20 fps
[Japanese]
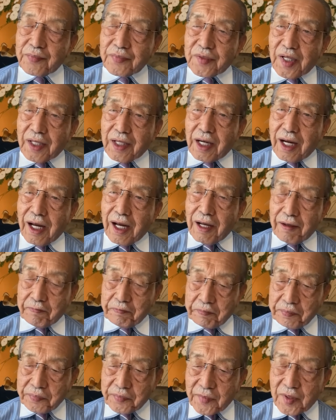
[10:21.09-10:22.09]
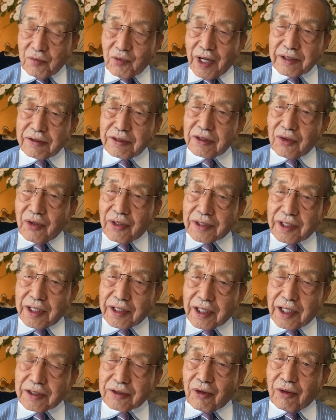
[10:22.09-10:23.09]
だから、悪いのは
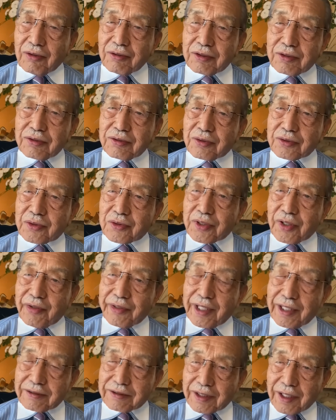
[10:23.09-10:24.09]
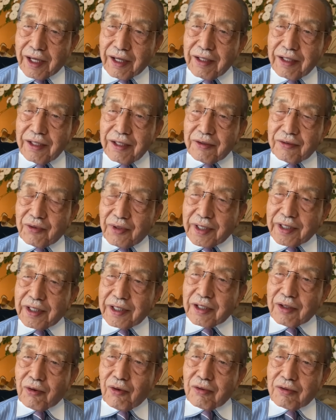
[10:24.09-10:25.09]
誰かということではなくて、
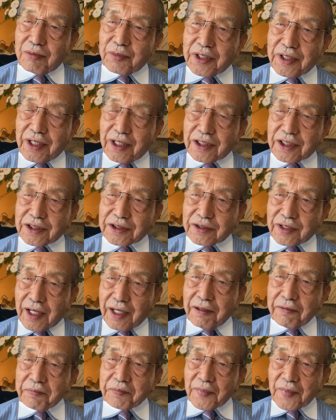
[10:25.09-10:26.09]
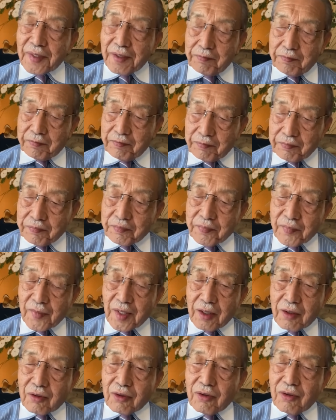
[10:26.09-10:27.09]
我々国民がですね、
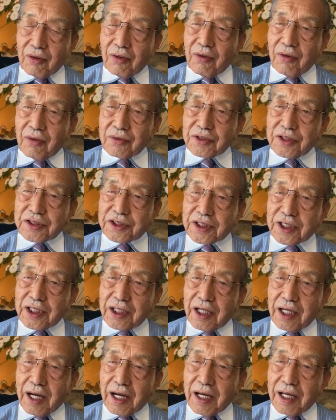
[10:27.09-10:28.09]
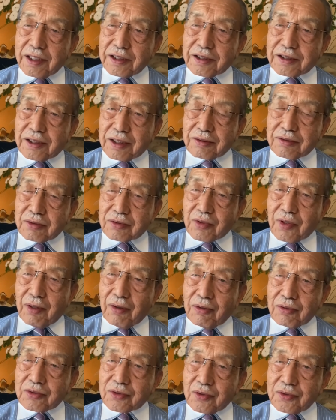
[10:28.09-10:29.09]
この日銀が言ってることは
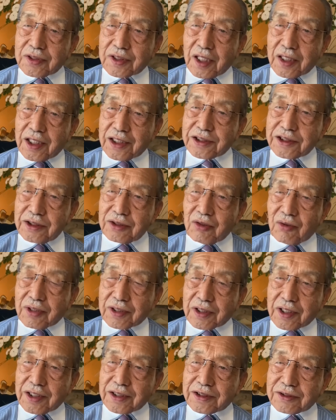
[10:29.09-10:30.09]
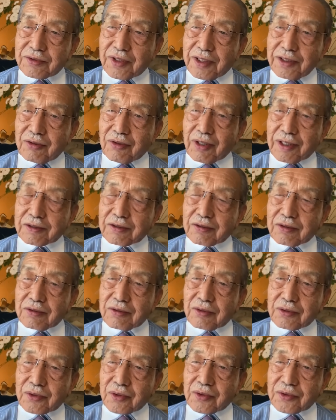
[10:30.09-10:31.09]
本当に正しいのか正しくないのかとい
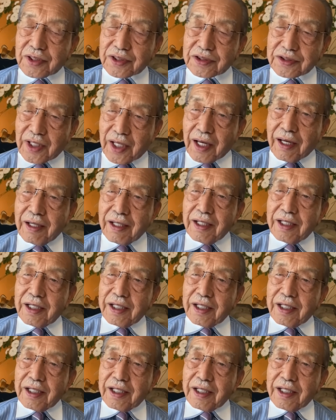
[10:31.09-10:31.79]
うことをですね、